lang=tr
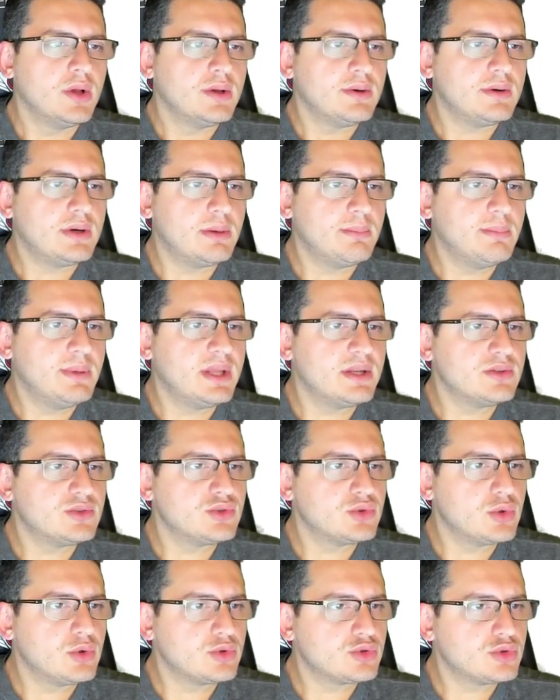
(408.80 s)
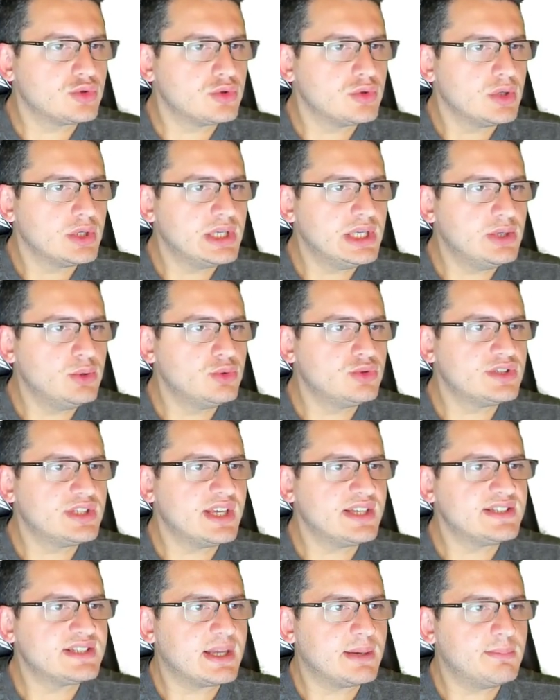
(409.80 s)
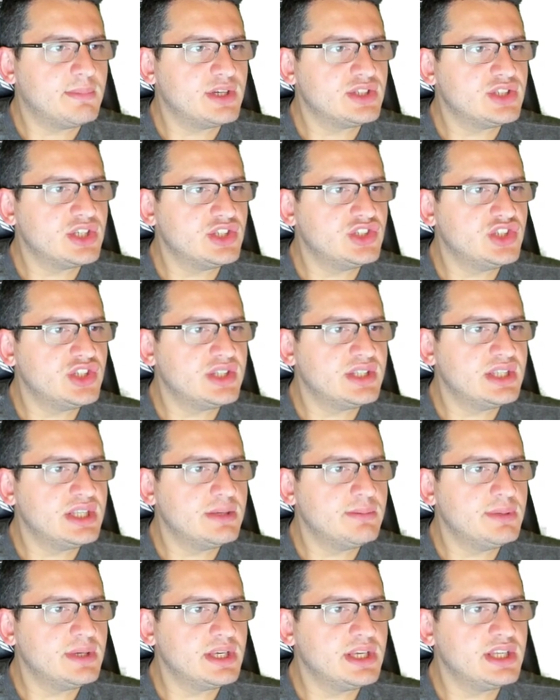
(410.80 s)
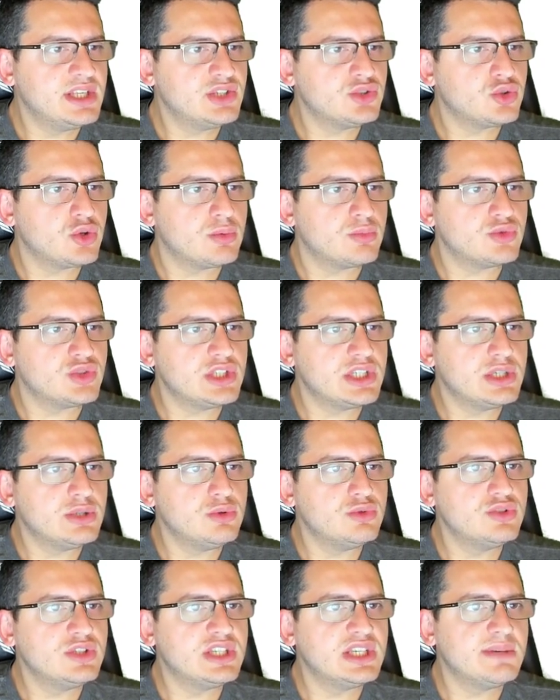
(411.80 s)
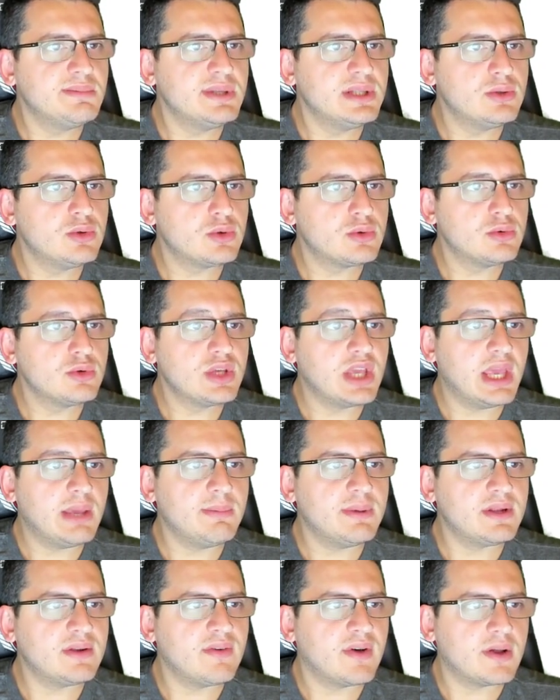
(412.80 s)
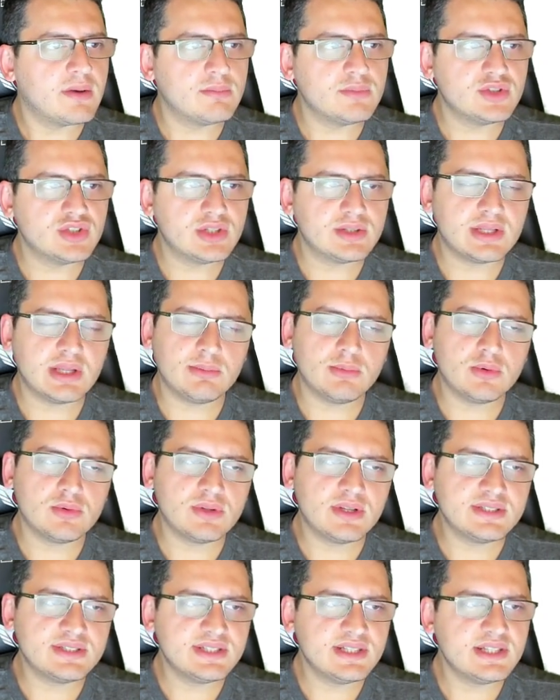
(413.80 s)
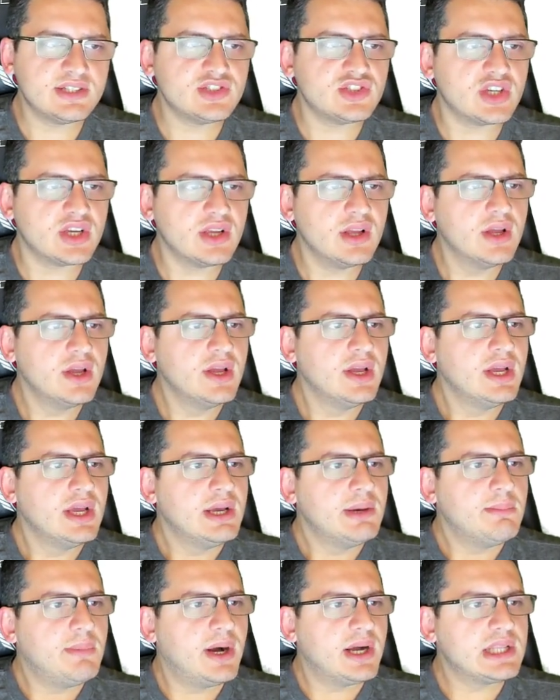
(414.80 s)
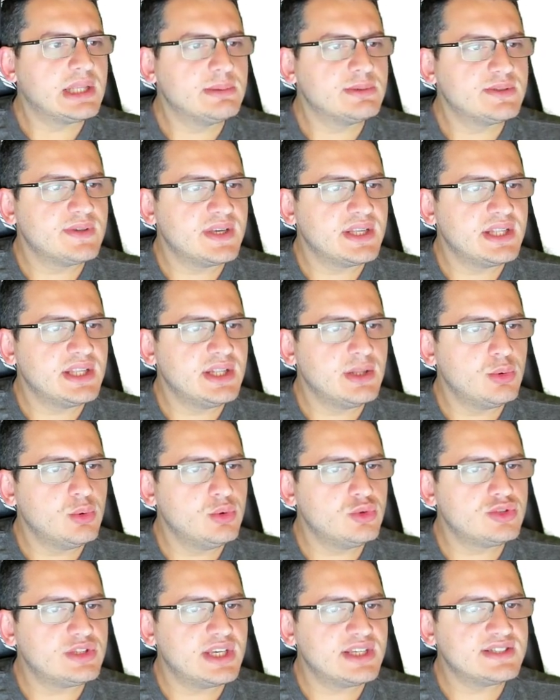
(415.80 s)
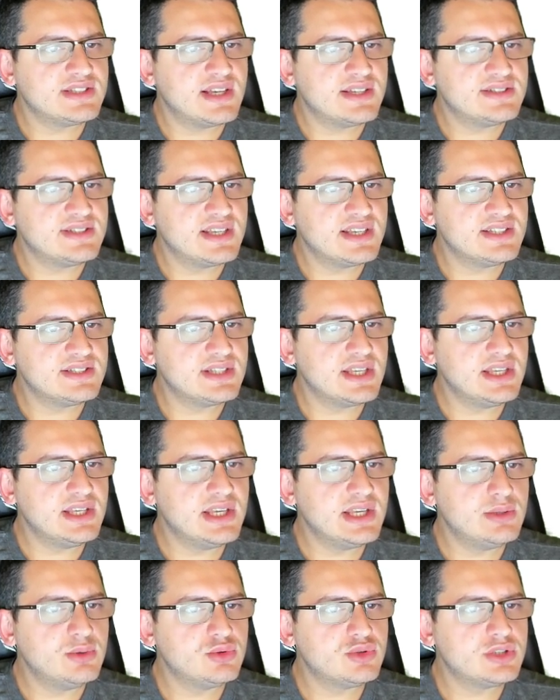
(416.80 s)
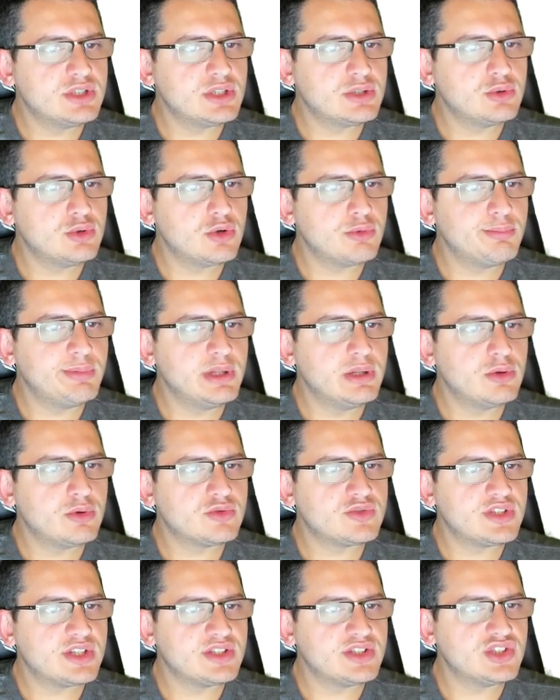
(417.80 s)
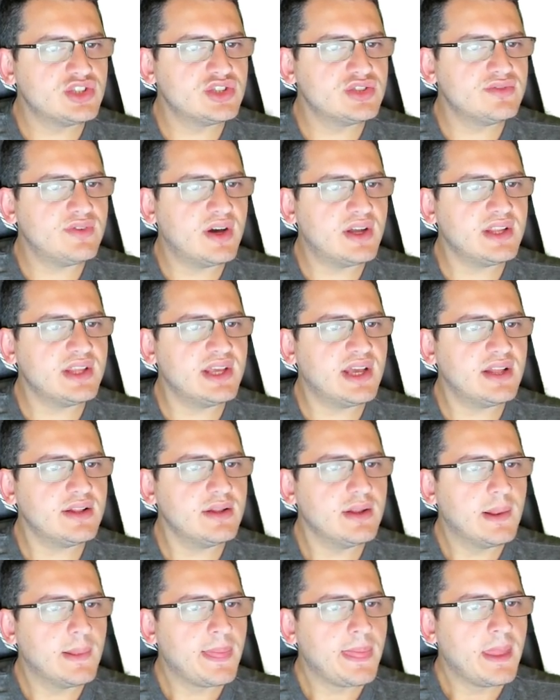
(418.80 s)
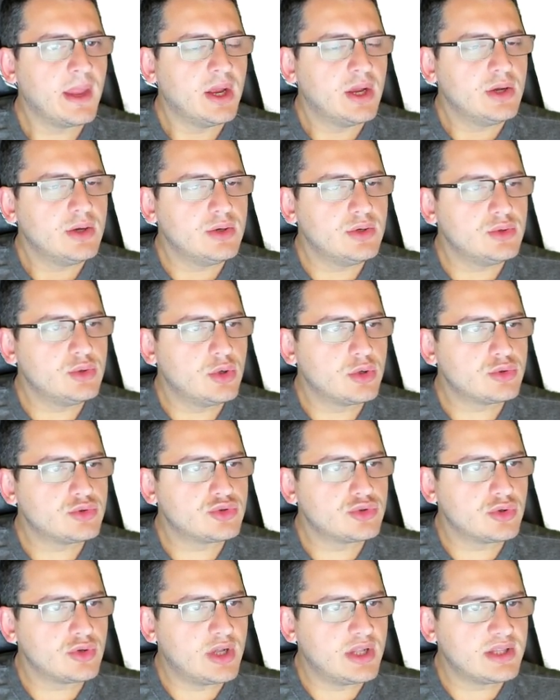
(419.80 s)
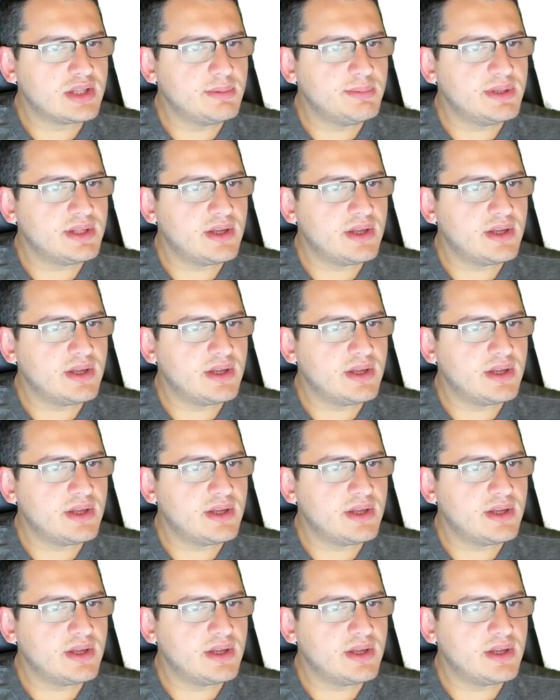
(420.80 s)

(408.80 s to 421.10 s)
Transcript: Haberiniz olsun. 3.85'te ciddi bir giriş olmuş. 202 bin notluk emir varmış. E tabi onlar silinecek. Baktığımız vakit yine 3.88'de 744 bin not satış varken 416 e, bin